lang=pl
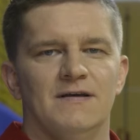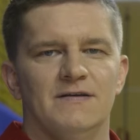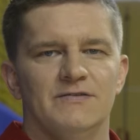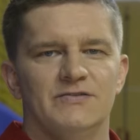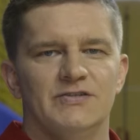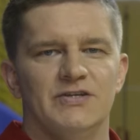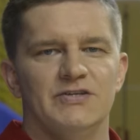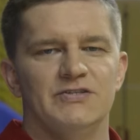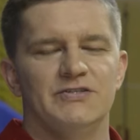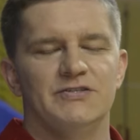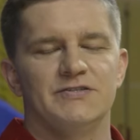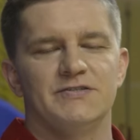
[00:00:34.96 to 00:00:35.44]

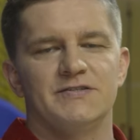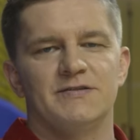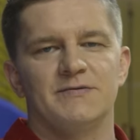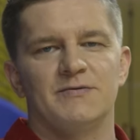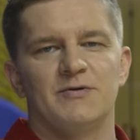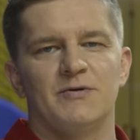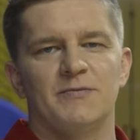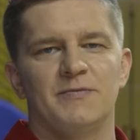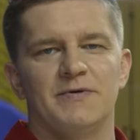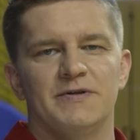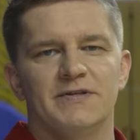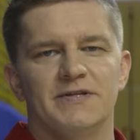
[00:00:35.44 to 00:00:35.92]
Cześć, jestem
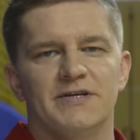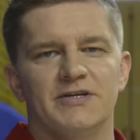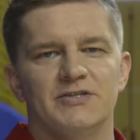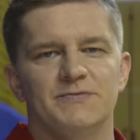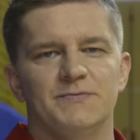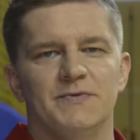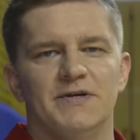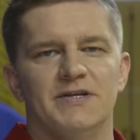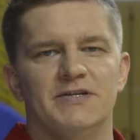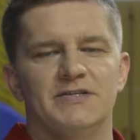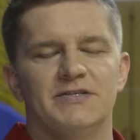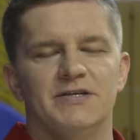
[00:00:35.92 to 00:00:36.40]
Robert
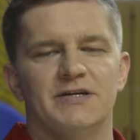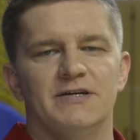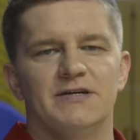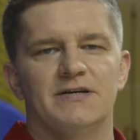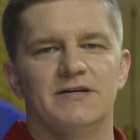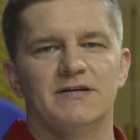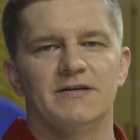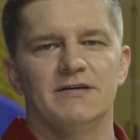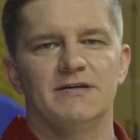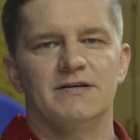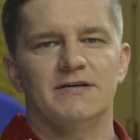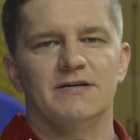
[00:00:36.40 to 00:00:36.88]

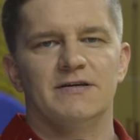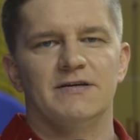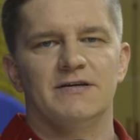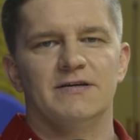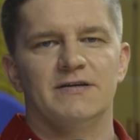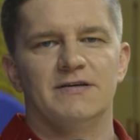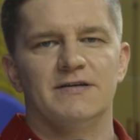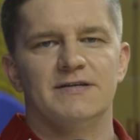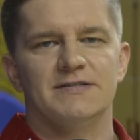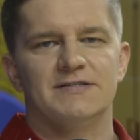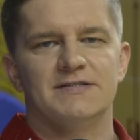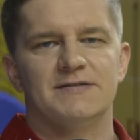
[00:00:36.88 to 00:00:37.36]
Kaźmierczak, e,
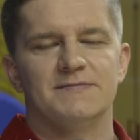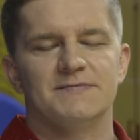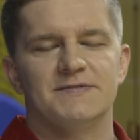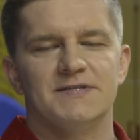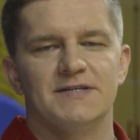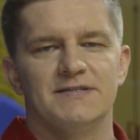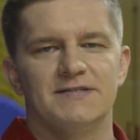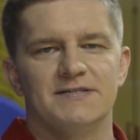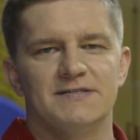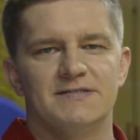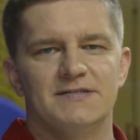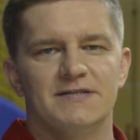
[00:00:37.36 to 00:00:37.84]
jestem
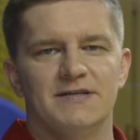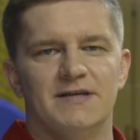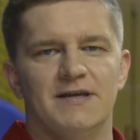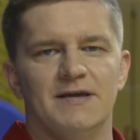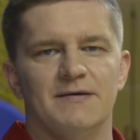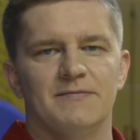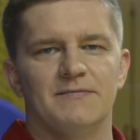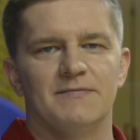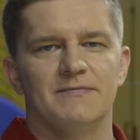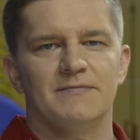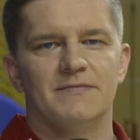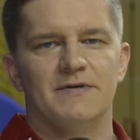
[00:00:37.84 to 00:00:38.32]

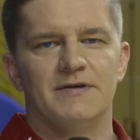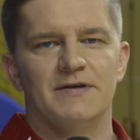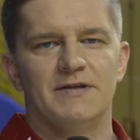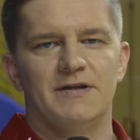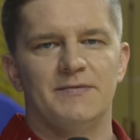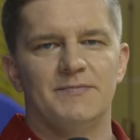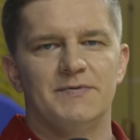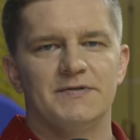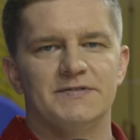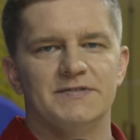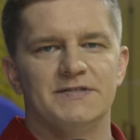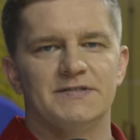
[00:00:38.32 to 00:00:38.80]
statystykiem
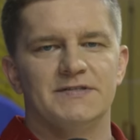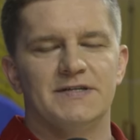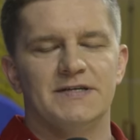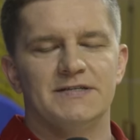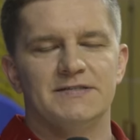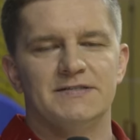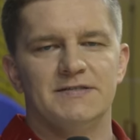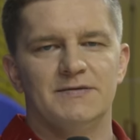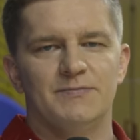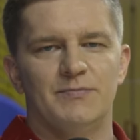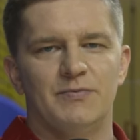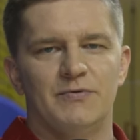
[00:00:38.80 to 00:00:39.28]

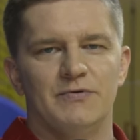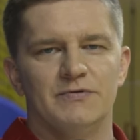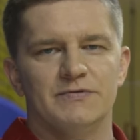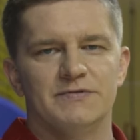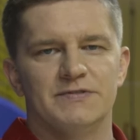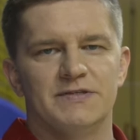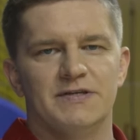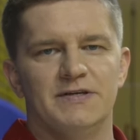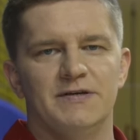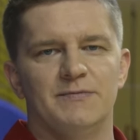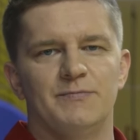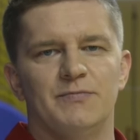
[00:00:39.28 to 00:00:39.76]
reprezentacji
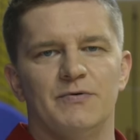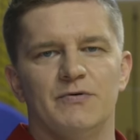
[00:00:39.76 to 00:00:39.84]
Polski.